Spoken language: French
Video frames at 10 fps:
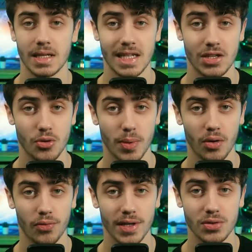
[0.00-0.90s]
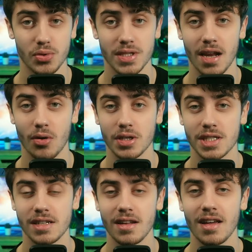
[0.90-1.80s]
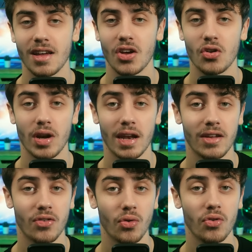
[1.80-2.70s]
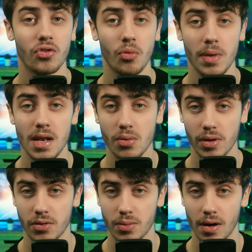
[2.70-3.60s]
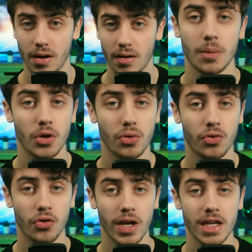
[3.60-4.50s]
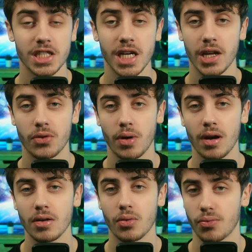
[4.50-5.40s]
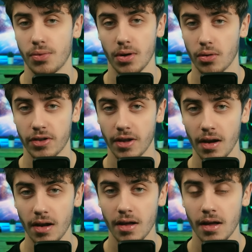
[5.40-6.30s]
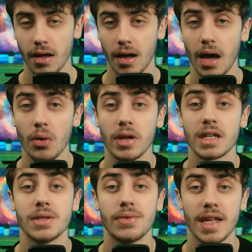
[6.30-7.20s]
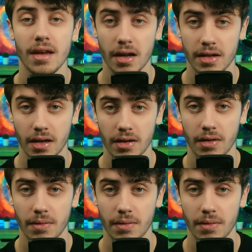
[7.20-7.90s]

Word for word: Ces supernovas sont aussi à l'origine de la naissance de millions d'étoiles. Comme notre Soleil, chaque étoile qu'on voit dans le ciel a une activité interne.